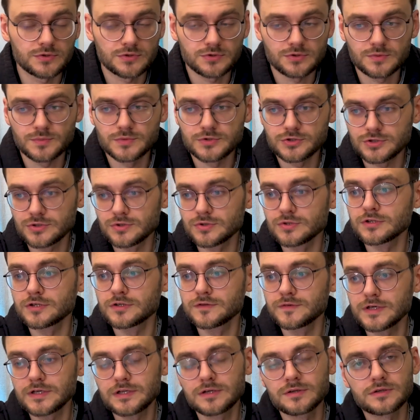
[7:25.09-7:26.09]
Кто бы что ни
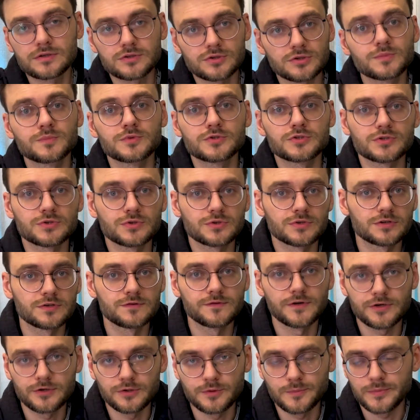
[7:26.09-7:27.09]
говорил, кто бы что ни
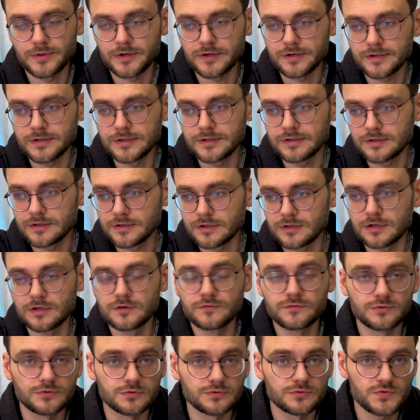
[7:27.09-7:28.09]
говорил про рынок
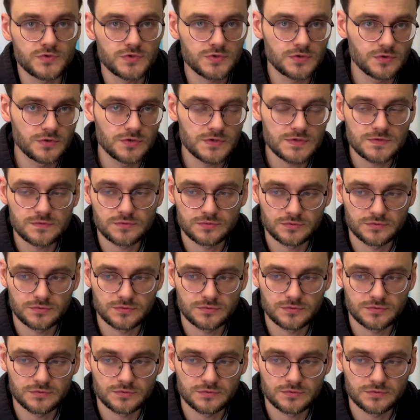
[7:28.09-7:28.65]
iPhone устройств,